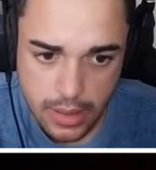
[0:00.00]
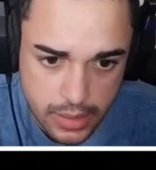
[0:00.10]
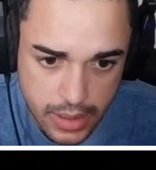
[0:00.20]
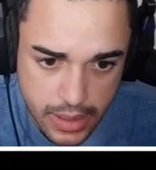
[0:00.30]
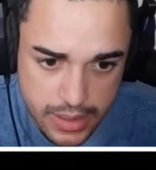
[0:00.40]

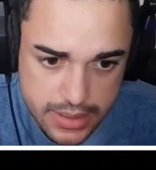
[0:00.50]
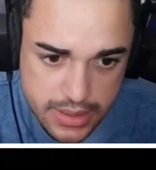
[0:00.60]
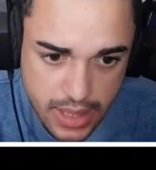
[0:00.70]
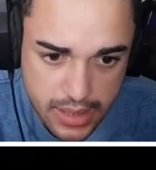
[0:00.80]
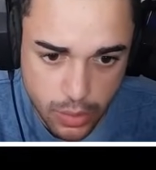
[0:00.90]

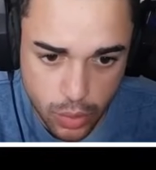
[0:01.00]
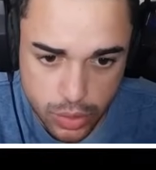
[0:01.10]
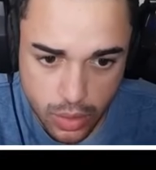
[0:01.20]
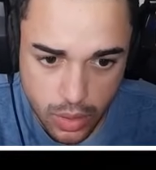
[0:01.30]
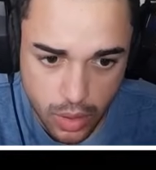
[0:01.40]
Três. Cadê o
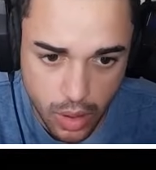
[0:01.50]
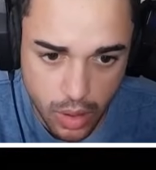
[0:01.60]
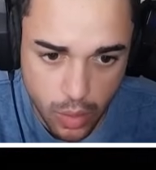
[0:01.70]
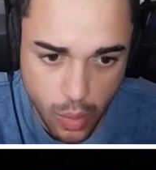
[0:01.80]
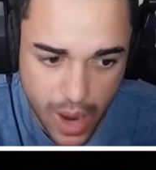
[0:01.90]
outro? Ó,
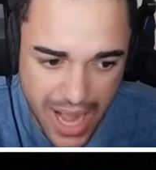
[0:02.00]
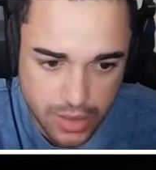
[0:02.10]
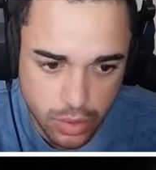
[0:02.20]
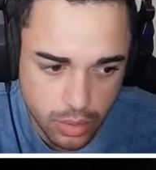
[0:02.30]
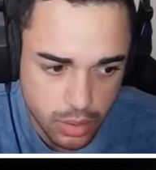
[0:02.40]

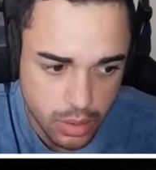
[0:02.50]
quatro.